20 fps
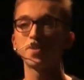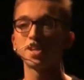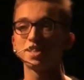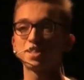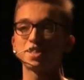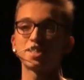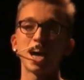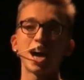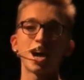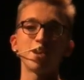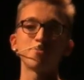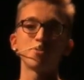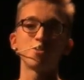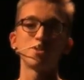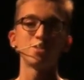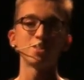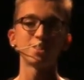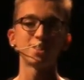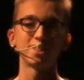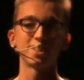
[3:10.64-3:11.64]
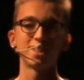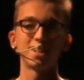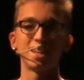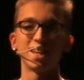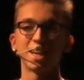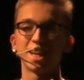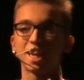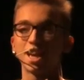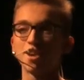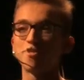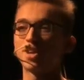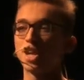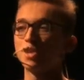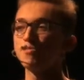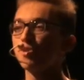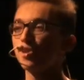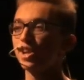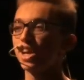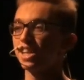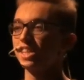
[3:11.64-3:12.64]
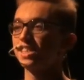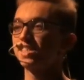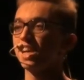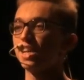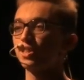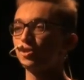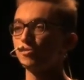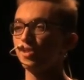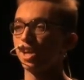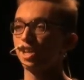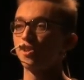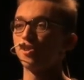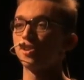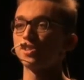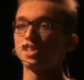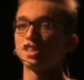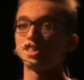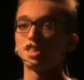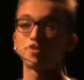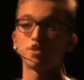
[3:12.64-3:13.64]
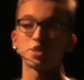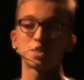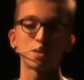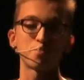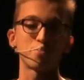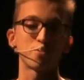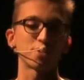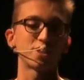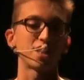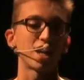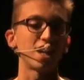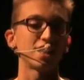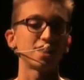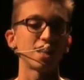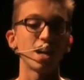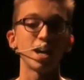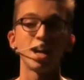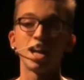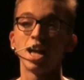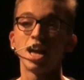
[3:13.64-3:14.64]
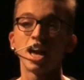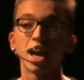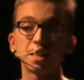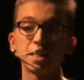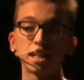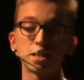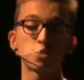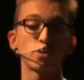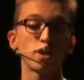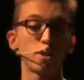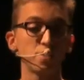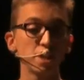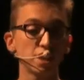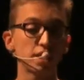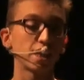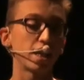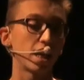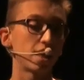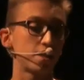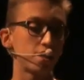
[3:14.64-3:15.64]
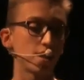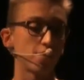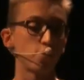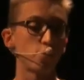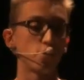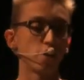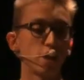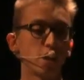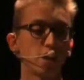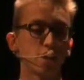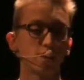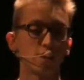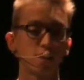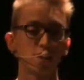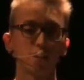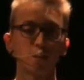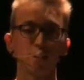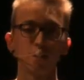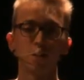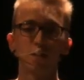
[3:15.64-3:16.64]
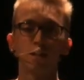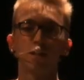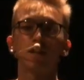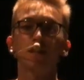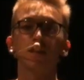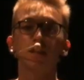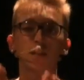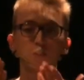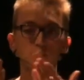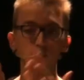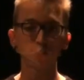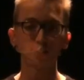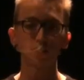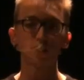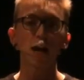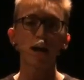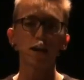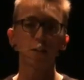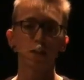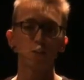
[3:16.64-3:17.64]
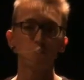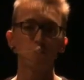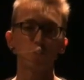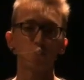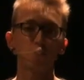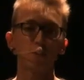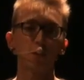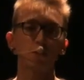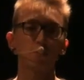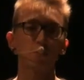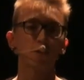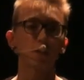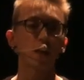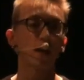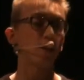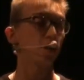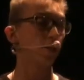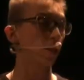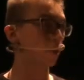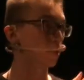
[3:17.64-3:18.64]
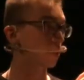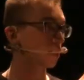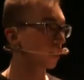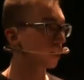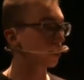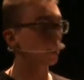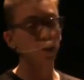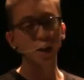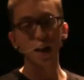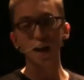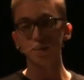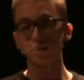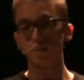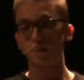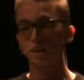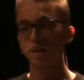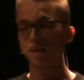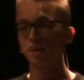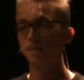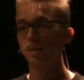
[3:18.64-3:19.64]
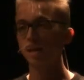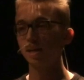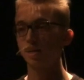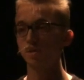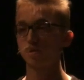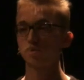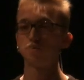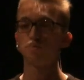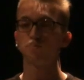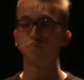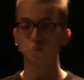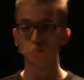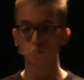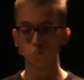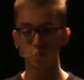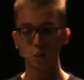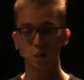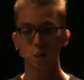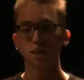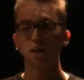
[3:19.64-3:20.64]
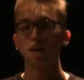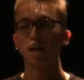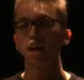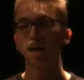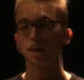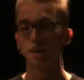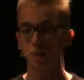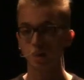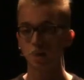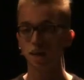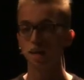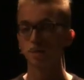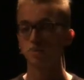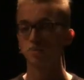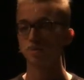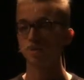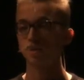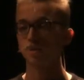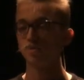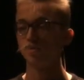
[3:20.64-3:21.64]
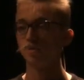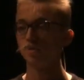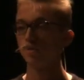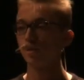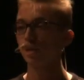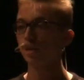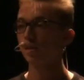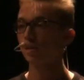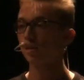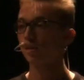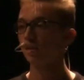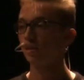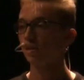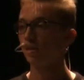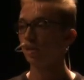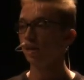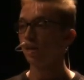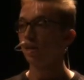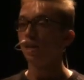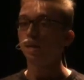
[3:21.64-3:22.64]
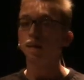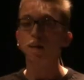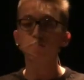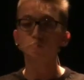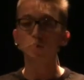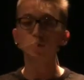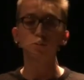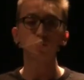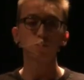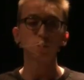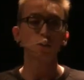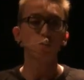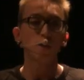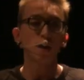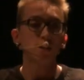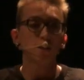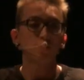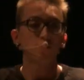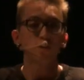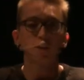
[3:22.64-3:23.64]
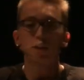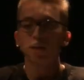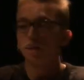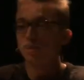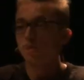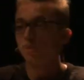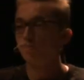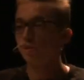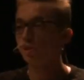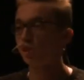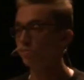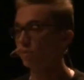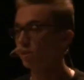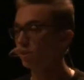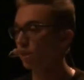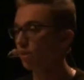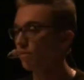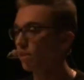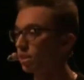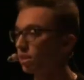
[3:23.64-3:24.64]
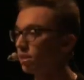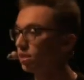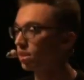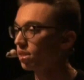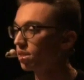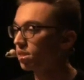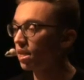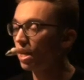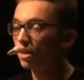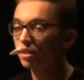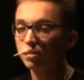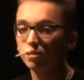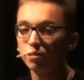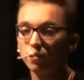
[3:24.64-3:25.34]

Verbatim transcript: pensavo che avremmo realizzato una cosa di questa portata ed è solamente grazie a voi i volontari del movimento Zeitest e di altre realtà che sono venute aggregatosi con noi e poi tutti quanti voi che semplicemente eravate interessati e